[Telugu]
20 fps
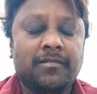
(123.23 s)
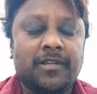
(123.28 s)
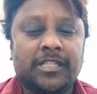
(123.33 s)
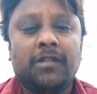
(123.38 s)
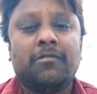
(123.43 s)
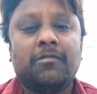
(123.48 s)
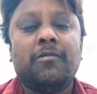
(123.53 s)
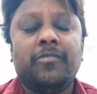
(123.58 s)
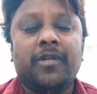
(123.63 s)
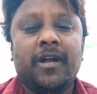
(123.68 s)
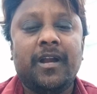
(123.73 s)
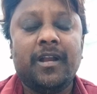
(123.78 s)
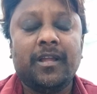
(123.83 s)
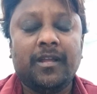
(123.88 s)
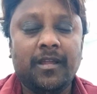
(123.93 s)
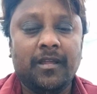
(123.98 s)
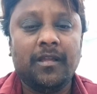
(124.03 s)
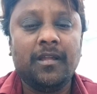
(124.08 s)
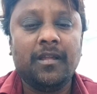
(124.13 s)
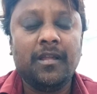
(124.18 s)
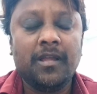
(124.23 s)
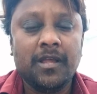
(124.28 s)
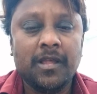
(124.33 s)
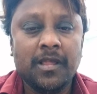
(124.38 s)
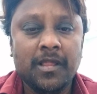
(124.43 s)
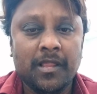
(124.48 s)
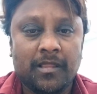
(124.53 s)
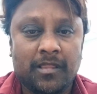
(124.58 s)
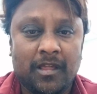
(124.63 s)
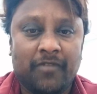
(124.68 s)
చంద్రబాబు నాయుడుకి
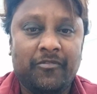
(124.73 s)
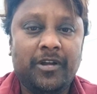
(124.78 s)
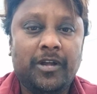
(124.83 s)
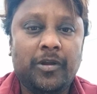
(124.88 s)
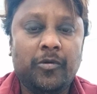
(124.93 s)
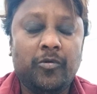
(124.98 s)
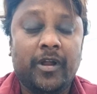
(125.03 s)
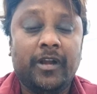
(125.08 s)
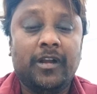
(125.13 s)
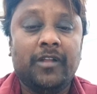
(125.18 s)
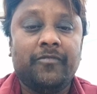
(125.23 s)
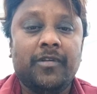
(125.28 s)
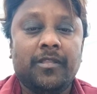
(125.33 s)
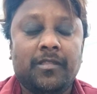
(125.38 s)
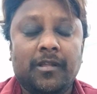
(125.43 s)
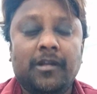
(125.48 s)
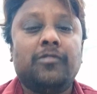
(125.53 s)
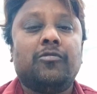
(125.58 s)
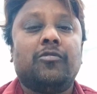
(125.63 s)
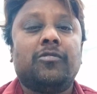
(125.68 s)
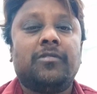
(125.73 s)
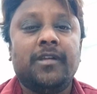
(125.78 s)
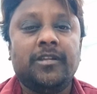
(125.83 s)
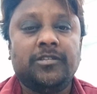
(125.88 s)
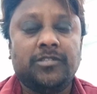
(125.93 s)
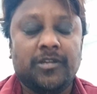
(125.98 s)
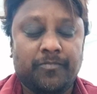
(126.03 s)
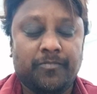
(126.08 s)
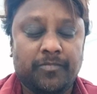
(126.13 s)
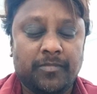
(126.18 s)
సెవెంటీ టు ఎయిటీ ఫైవ్ సీట్స్
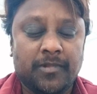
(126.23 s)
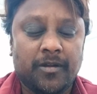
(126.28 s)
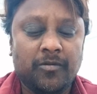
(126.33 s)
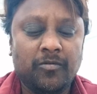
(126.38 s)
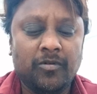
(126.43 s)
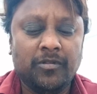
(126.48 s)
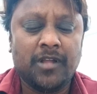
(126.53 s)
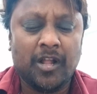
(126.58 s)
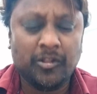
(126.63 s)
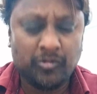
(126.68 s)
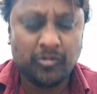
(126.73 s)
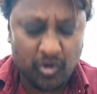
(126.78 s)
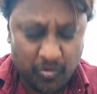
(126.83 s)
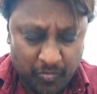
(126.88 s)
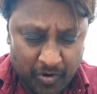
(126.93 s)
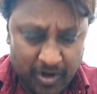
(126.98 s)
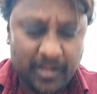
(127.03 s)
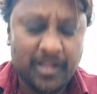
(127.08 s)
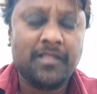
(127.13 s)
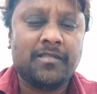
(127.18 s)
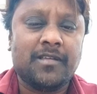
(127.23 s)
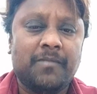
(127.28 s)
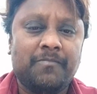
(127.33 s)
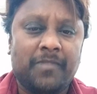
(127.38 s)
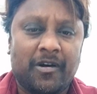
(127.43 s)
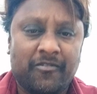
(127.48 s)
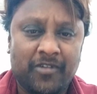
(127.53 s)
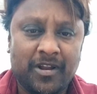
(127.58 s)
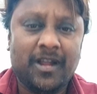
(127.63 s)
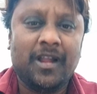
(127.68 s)
వస్తాయని చెప్తున్నారు దాంతోపాటుగా ఈసారి
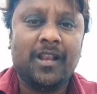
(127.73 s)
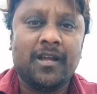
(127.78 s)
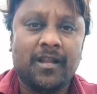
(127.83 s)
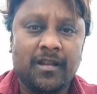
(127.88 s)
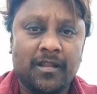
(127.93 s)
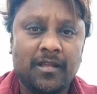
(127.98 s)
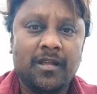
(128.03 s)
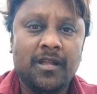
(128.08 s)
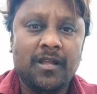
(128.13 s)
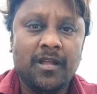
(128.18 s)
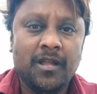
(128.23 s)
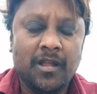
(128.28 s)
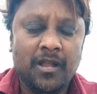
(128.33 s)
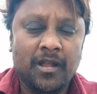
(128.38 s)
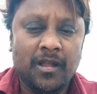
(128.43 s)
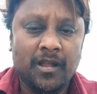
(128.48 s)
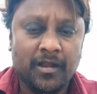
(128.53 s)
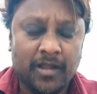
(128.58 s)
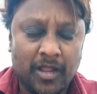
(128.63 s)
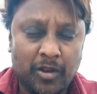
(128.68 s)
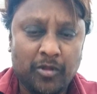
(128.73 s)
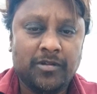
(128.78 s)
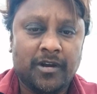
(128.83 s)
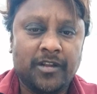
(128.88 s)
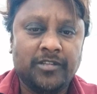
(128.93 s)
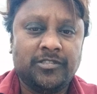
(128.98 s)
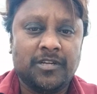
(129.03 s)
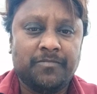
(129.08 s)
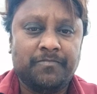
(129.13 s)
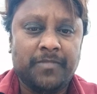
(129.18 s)
పవన్ కళ్యాణ్
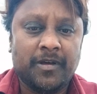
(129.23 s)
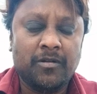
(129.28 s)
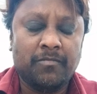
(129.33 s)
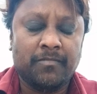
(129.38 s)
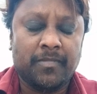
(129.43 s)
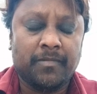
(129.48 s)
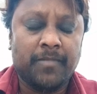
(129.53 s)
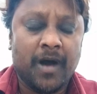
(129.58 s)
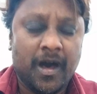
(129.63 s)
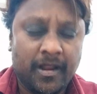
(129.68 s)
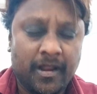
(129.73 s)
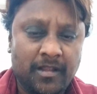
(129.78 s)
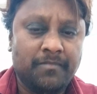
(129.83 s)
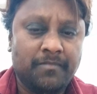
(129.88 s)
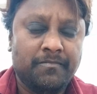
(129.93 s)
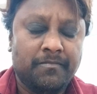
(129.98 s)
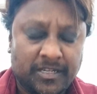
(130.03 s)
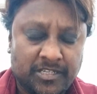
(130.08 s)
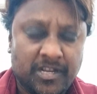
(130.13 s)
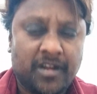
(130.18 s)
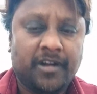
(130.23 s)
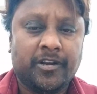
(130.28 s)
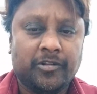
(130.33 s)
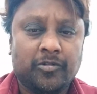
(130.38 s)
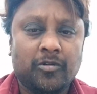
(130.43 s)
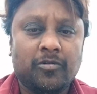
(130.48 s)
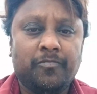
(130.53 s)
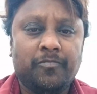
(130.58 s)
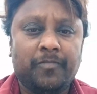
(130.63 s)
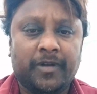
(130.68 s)
గెలుస్తాడని చెప్పారు భారీ
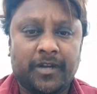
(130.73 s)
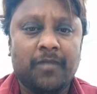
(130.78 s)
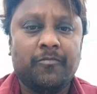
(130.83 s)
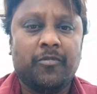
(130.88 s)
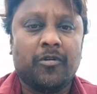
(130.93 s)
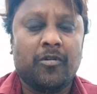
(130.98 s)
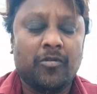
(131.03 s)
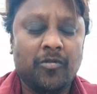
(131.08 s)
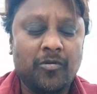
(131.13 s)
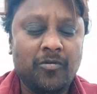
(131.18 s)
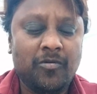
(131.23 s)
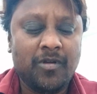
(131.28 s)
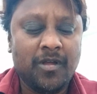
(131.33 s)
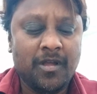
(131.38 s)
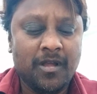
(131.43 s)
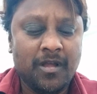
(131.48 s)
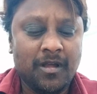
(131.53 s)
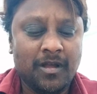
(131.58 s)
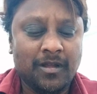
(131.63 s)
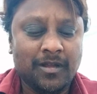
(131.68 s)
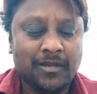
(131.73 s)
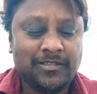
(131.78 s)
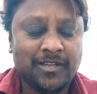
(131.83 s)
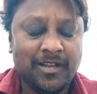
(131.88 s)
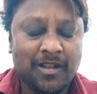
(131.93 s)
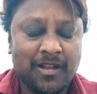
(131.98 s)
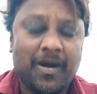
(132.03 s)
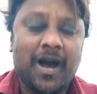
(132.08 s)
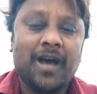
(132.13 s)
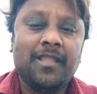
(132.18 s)
మెజారిటీతో పిఠాపురంలో
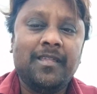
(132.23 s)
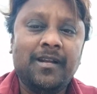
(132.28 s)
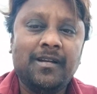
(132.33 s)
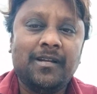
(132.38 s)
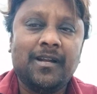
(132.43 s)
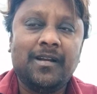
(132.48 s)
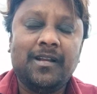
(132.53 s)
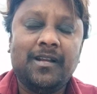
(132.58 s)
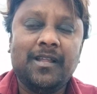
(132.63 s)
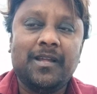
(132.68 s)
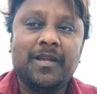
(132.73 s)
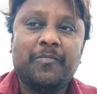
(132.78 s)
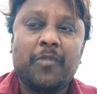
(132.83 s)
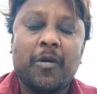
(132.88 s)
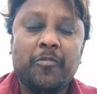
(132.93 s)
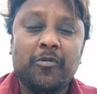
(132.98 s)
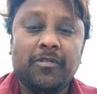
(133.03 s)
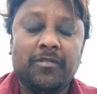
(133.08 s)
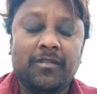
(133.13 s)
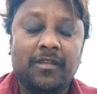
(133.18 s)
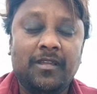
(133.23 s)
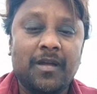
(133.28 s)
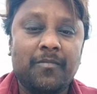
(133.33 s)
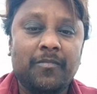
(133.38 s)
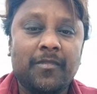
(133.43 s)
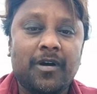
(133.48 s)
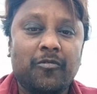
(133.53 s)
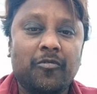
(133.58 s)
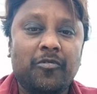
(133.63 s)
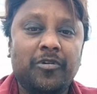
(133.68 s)
చిన్న బాధ ఏంటంటే పాపం
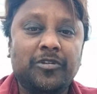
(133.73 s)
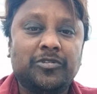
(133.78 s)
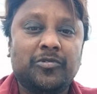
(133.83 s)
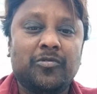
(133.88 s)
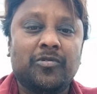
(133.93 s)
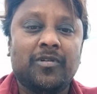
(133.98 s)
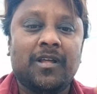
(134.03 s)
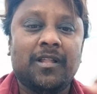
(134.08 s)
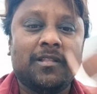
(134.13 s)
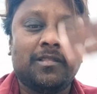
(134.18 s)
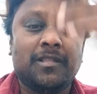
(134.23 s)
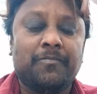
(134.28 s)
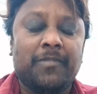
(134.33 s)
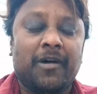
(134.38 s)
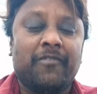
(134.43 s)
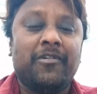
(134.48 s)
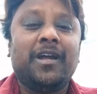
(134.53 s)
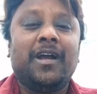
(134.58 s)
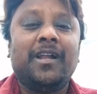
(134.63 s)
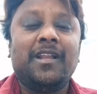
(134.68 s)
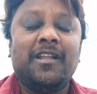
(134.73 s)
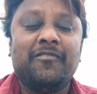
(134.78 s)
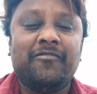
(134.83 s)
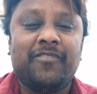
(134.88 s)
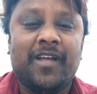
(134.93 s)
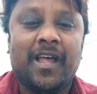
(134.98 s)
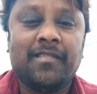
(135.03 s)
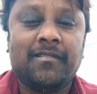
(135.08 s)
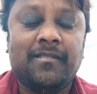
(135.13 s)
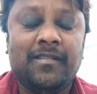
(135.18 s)
సీఎంగా ఊహించుకున్న పవన్ కళ్యాణ్
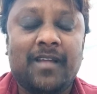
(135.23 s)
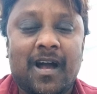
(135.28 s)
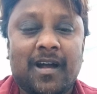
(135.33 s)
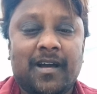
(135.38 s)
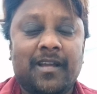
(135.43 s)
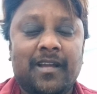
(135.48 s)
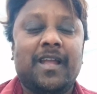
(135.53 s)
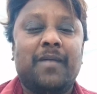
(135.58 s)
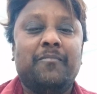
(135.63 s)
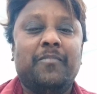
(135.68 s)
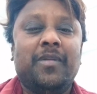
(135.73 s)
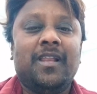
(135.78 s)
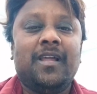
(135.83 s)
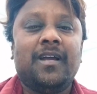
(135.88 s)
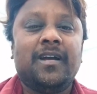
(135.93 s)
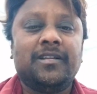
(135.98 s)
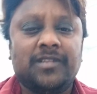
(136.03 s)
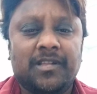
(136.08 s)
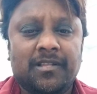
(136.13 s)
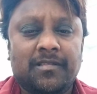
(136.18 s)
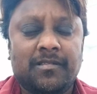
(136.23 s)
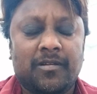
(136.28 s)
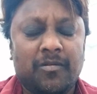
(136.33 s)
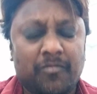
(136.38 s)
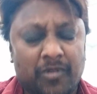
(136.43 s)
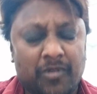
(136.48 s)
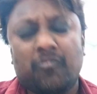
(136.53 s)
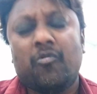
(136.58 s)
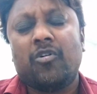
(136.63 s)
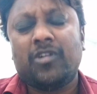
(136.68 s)
ఫ్యాన్స్ని ఆఖరికి ఎమ్మెల్యేగా చేశారు
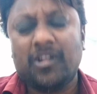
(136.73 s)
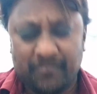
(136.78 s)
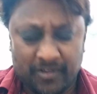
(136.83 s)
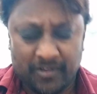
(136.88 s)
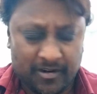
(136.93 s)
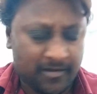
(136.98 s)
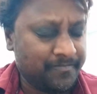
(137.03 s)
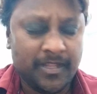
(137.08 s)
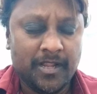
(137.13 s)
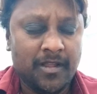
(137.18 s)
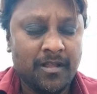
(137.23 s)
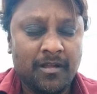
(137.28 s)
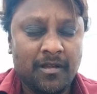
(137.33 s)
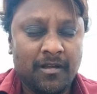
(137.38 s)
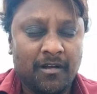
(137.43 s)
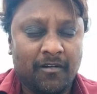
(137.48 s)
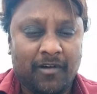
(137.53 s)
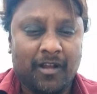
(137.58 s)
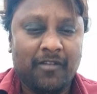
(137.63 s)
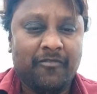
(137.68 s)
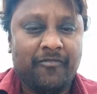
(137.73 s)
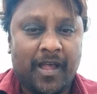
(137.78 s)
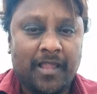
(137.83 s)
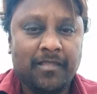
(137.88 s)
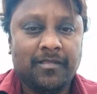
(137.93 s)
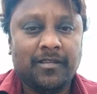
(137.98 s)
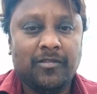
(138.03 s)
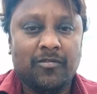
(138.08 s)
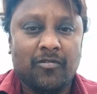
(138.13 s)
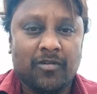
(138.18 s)
బట్ వాట్ ఎవర్ వాళ్ళ
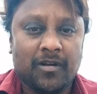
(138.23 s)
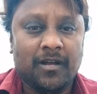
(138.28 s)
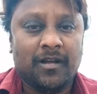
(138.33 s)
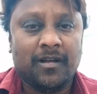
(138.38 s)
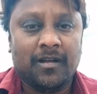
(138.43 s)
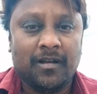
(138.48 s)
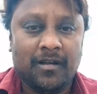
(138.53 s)
ఫ్యాన్స్కి ఇది ఒక